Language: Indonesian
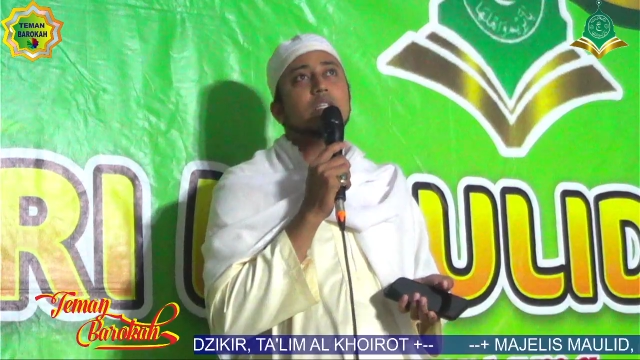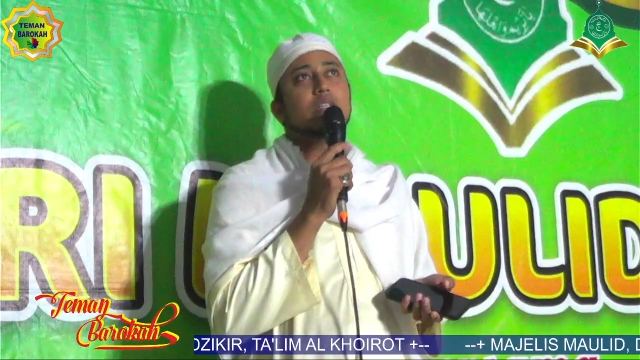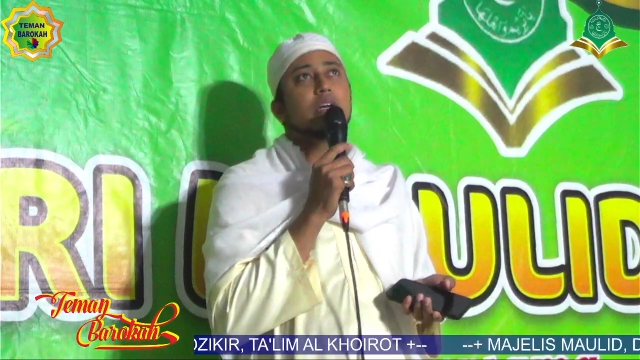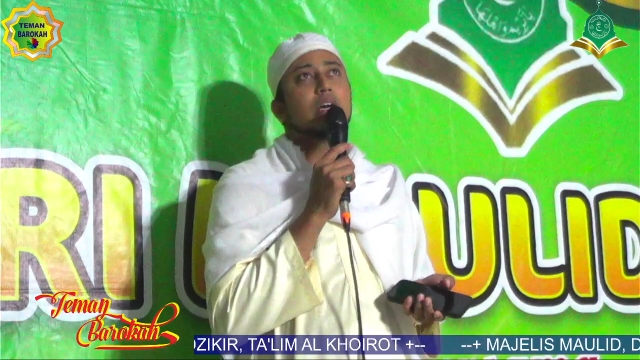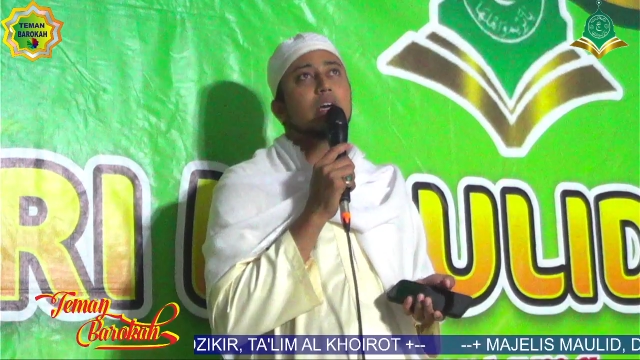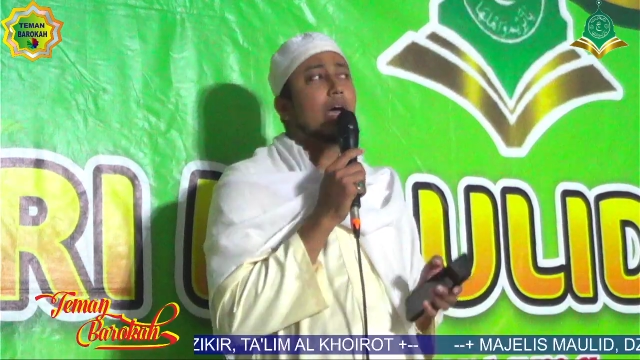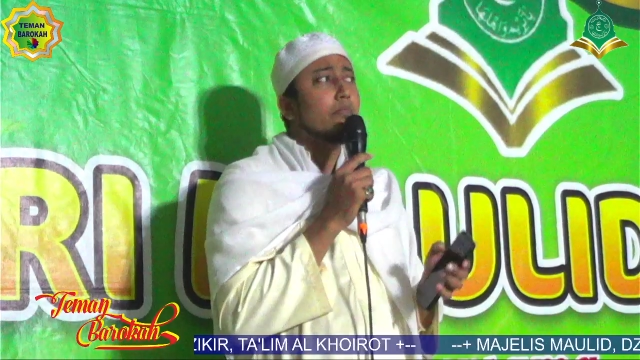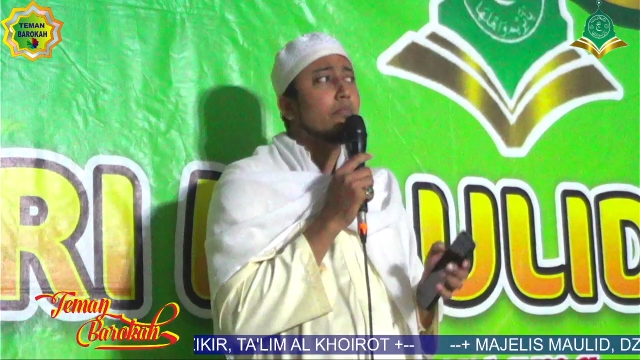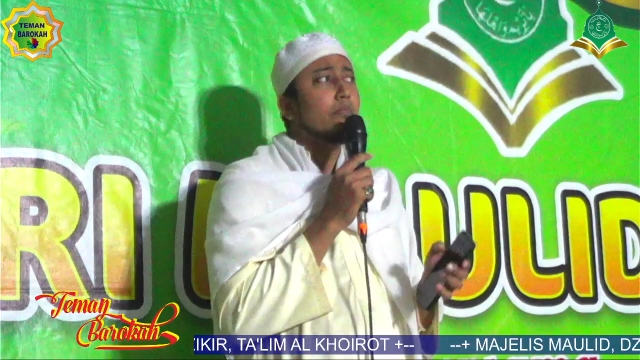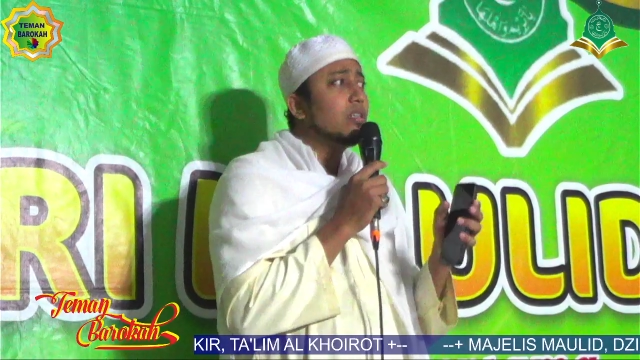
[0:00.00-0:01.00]
Karena
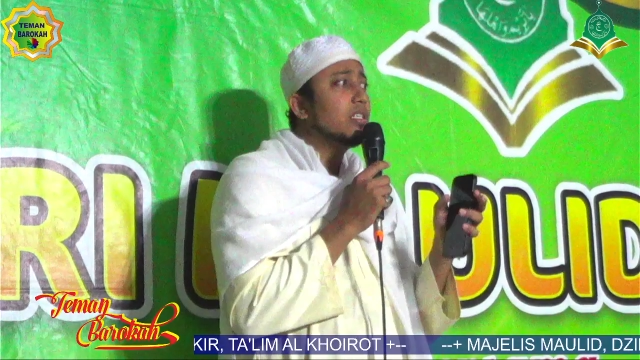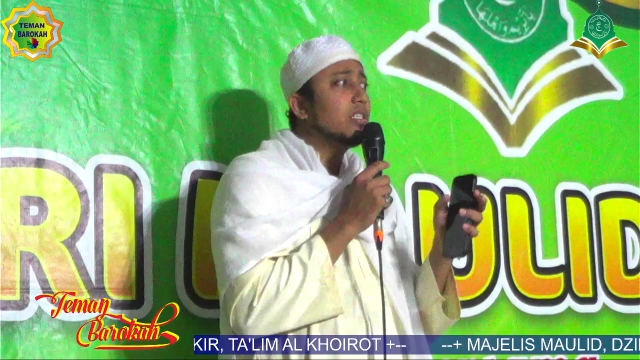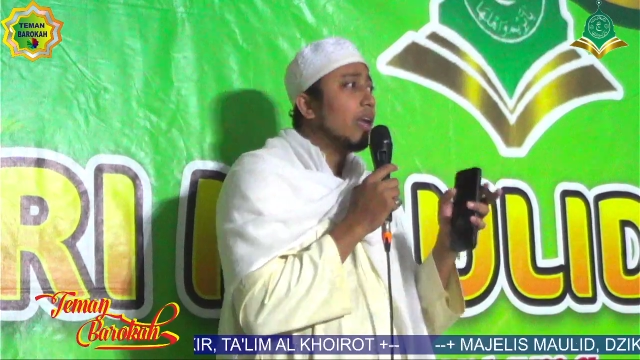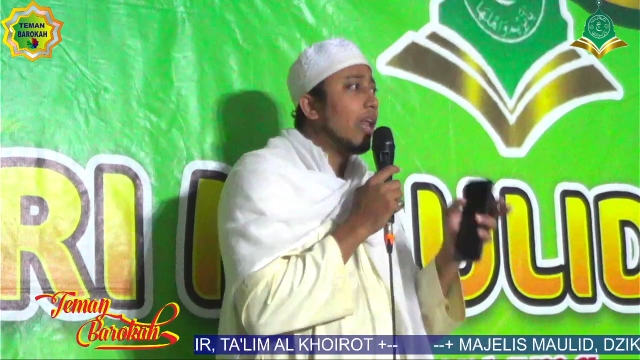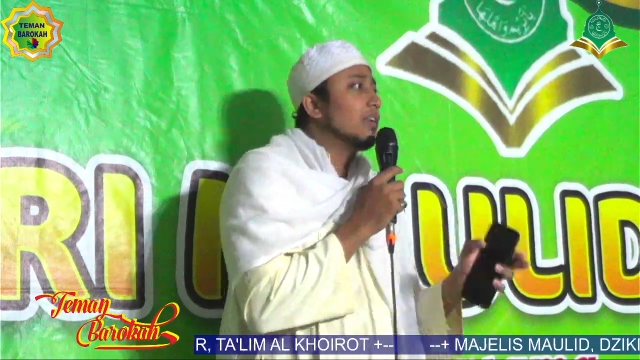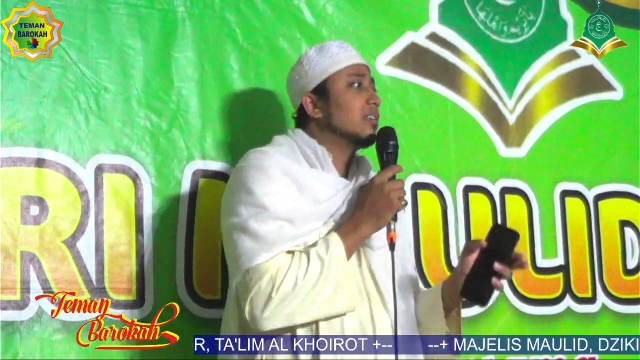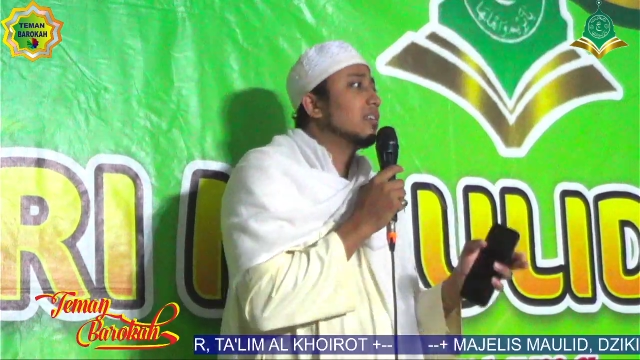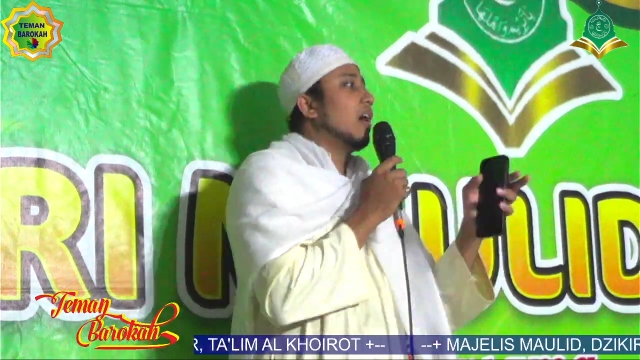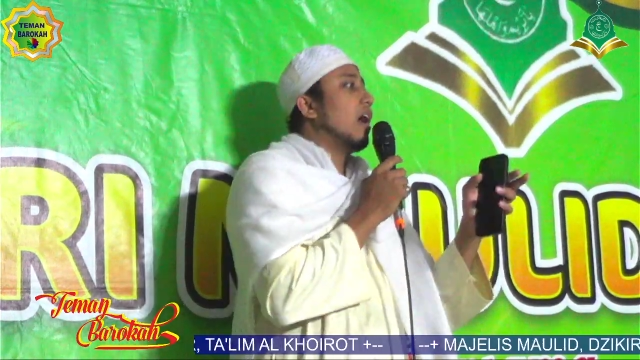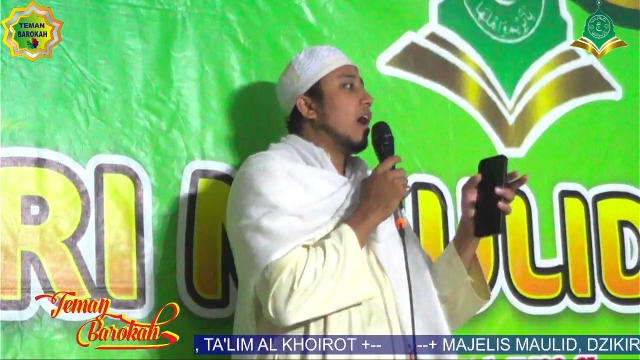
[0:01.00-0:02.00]
pun dinas
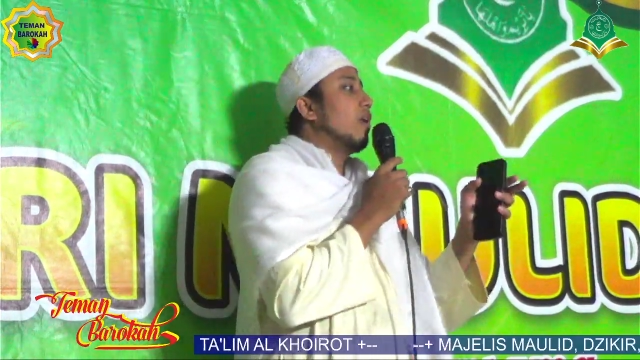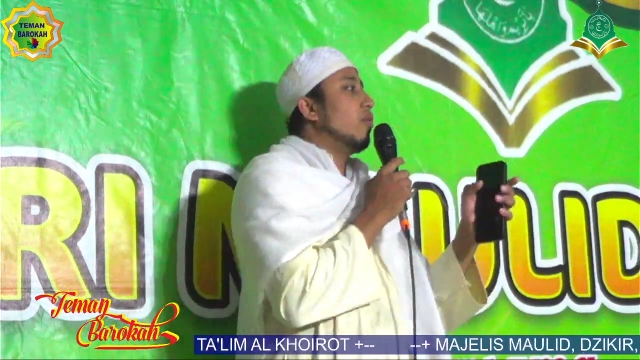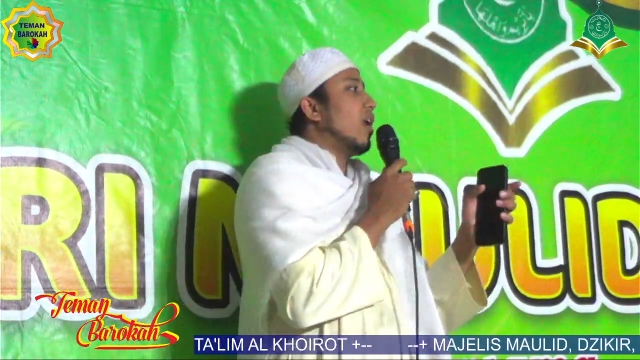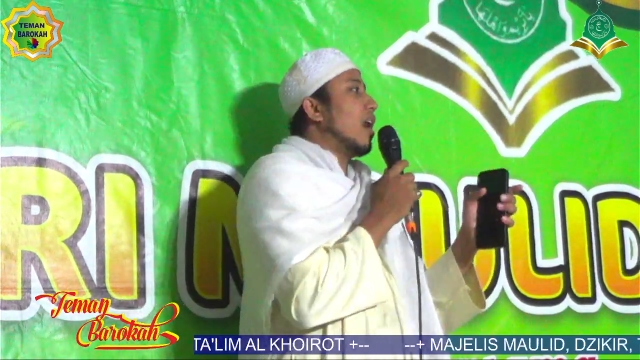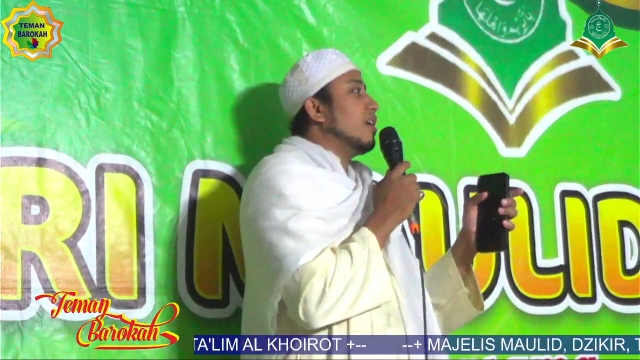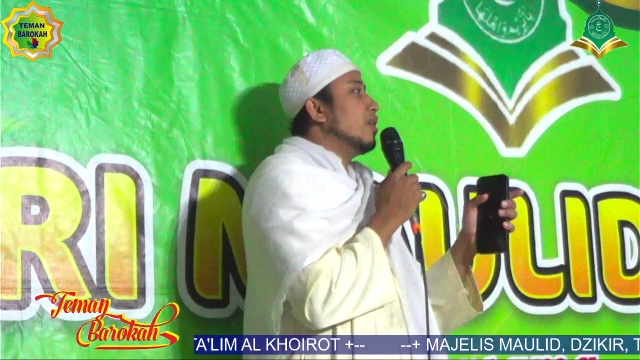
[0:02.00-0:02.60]
teng Al-Qur'an